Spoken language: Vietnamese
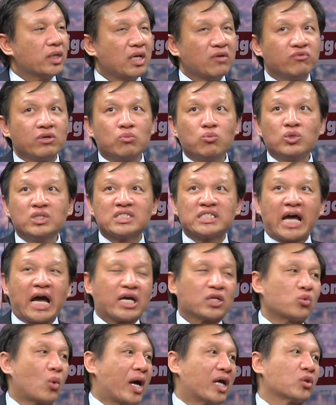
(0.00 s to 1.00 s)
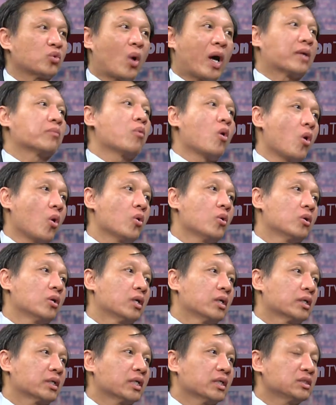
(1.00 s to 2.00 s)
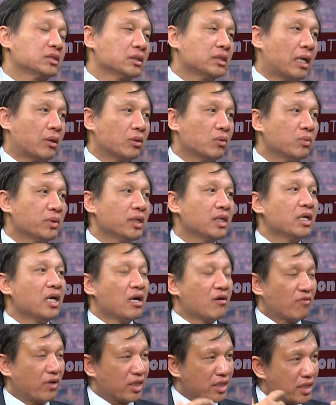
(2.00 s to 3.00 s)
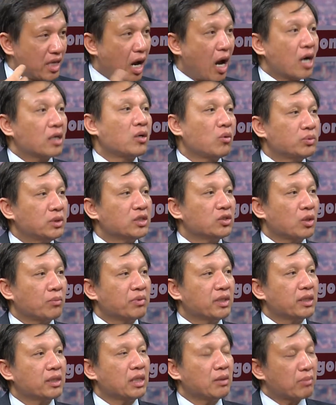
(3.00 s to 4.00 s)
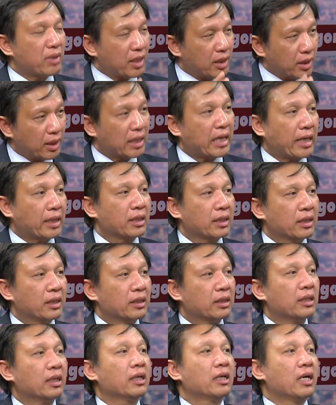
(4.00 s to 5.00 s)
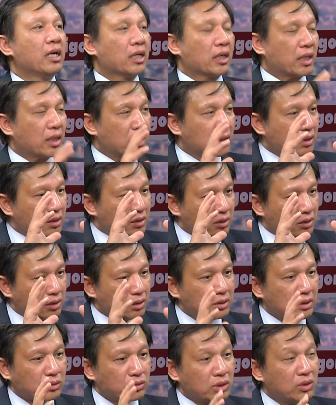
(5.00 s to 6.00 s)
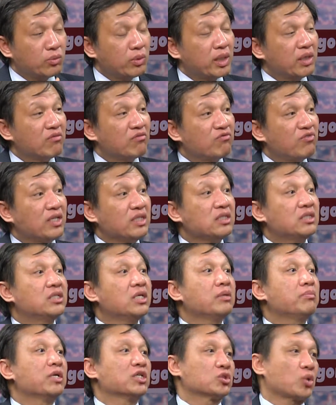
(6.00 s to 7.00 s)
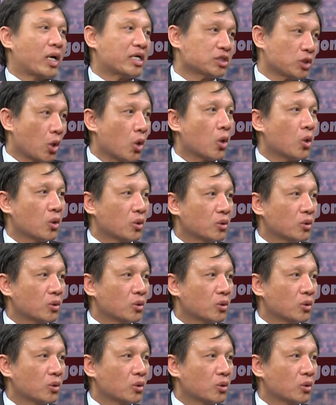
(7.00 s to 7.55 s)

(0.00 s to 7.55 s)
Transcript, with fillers: địa phương muốn giải tỏa toàn bộ cái sứ đạo Đông Yên và nhờ công thức nhóm kinh nghiệm mà hiện nay cái sứ giáo sư Đông Yên vẫn chưa bị xóa sổ.